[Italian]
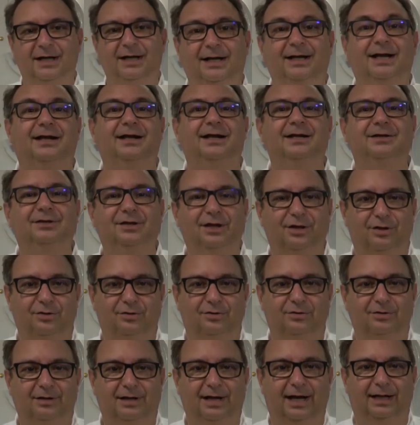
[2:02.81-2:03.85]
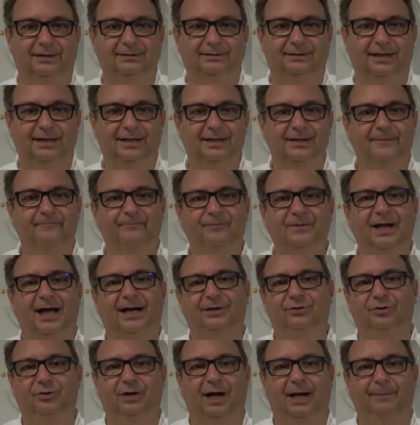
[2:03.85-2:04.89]
la rende croccante,
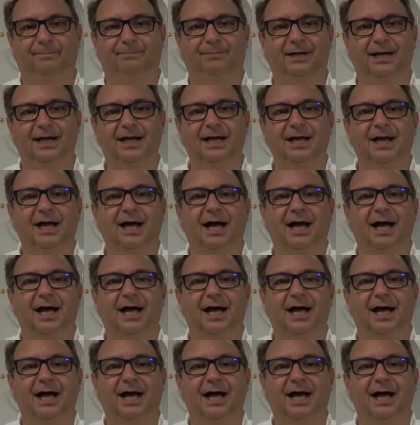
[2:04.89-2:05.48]
adorabile,